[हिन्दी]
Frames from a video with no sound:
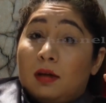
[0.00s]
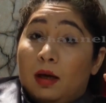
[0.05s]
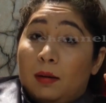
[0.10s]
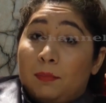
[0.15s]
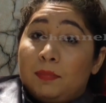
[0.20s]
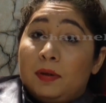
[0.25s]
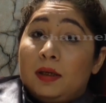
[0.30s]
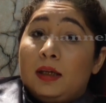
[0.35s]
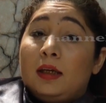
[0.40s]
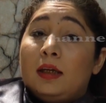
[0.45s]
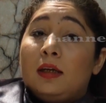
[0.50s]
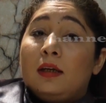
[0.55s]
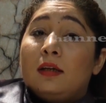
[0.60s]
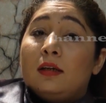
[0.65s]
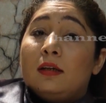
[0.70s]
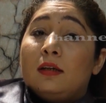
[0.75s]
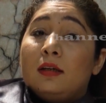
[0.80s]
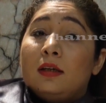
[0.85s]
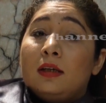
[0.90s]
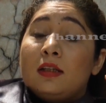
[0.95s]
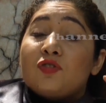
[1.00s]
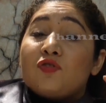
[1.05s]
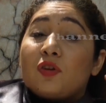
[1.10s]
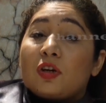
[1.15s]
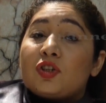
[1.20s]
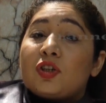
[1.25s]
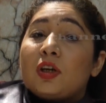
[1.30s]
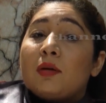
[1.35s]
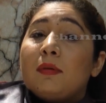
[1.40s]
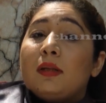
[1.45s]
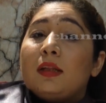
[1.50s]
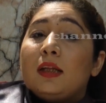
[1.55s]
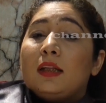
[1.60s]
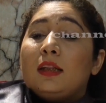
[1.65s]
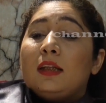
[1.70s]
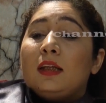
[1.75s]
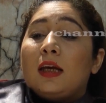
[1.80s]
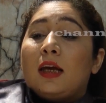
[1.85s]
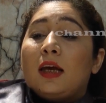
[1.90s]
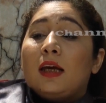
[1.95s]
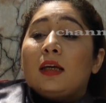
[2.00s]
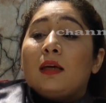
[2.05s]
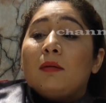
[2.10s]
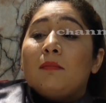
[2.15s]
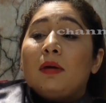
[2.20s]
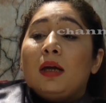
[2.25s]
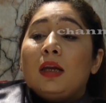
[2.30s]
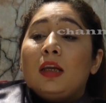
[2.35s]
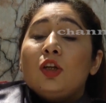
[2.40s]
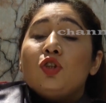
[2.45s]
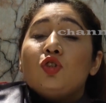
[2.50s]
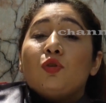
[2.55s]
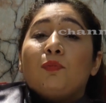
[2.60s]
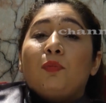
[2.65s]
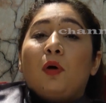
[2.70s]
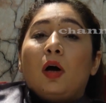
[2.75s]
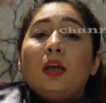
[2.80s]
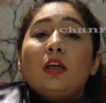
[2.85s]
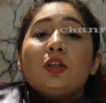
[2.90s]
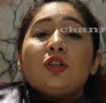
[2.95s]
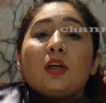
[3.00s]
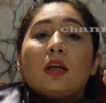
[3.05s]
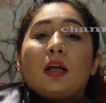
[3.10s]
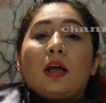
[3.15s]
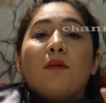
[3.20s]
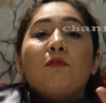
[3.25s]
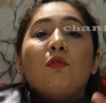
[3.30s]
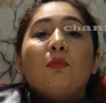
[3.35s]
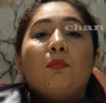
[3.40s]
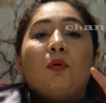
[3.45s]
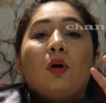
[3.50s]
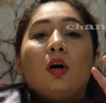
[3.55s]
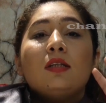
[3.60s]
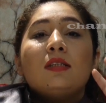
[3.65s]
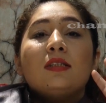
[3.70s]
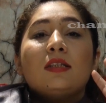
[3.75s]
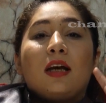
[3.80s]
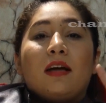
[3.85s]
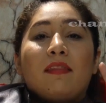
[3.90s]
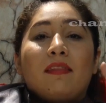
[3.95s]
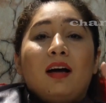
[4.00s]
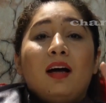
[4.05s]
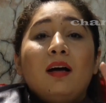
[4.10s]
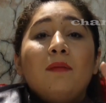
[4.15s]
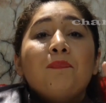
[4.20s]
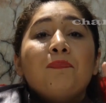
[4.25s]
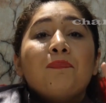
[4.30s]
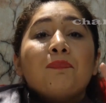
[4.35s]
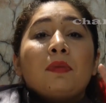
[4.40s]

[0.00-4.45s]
अपनी इंस्ट्रक्शन में देती हैं कि मेरी जो पॉलिशर है वो बहुत ज़्यादा